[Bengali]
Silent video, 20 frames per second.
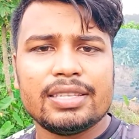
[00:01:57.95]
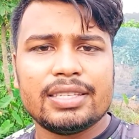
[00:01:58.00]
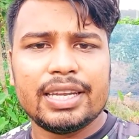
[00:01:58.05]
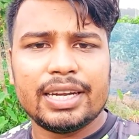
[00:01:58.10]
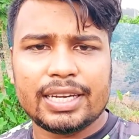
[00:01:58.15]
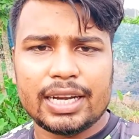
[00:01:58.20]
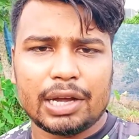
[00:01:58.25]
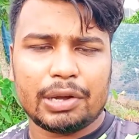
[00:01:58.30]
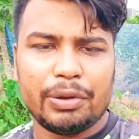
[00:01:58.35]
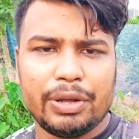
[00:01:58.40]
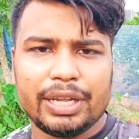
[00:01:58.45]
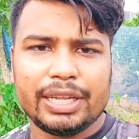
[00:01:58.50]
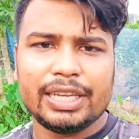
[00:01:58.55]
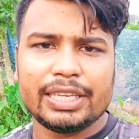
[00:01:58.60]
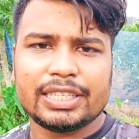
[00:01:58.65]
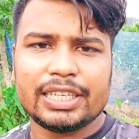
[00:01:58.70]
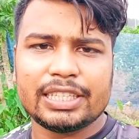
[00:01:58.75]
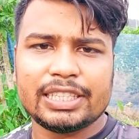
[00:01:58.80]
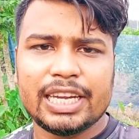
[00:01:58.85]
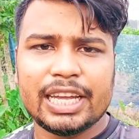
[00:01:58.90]
চেটাক হয়ে
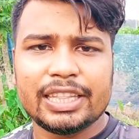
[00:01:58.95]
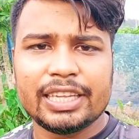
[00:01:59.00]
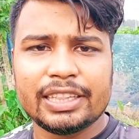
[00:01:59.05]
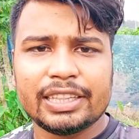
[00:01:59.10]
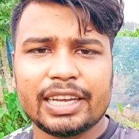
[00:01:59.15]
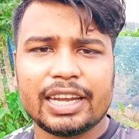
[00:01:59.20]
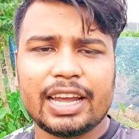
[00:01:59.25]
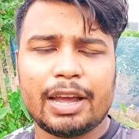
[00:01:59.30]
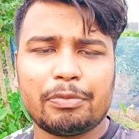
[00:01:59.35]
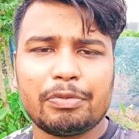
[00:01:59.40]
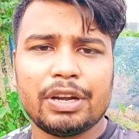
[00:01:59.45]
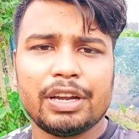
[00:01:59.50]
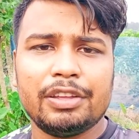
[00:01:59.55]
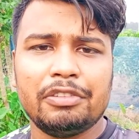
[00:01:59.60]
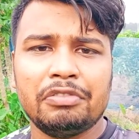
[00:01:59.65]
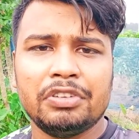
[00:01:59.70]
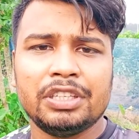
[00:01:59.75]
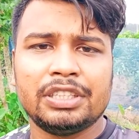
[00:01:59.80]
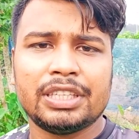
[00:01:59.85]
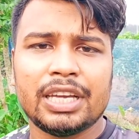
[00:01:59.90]
গিয়েছে সেদিন থেকে আপনার ই
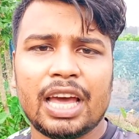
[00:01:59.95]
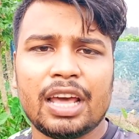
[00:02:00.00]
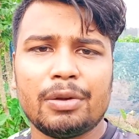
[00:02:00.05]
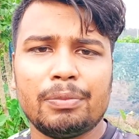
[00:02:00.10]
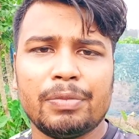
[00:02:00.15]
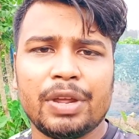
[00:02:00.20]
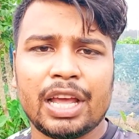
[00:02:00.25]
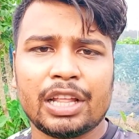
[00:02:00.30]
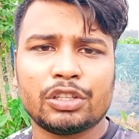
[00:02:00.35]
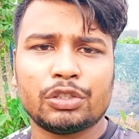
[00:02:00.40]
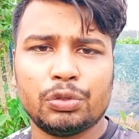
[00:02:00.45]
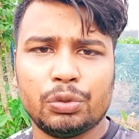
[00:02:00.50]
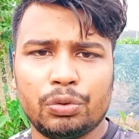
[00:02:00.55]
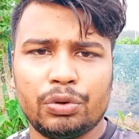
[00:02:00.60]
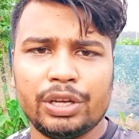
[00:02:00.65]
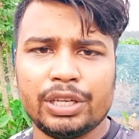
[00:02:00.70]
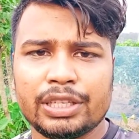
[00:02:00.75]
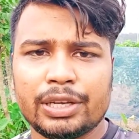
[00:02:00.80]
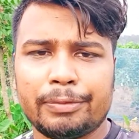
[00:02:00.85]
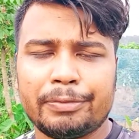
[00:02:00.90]
ভিসার মেয়াদ শুরু
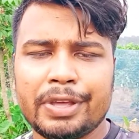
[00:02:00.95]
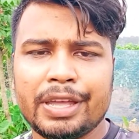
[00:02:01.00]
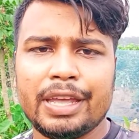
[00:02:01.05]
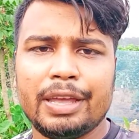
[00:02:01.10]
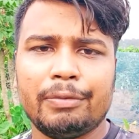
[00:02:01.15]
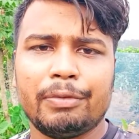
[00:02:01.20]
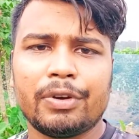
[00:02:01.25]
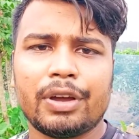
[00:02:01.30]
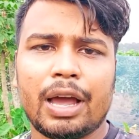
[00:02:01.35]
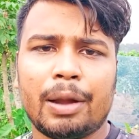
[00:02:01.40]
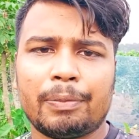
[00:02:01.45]
হয়ে যাবে এবং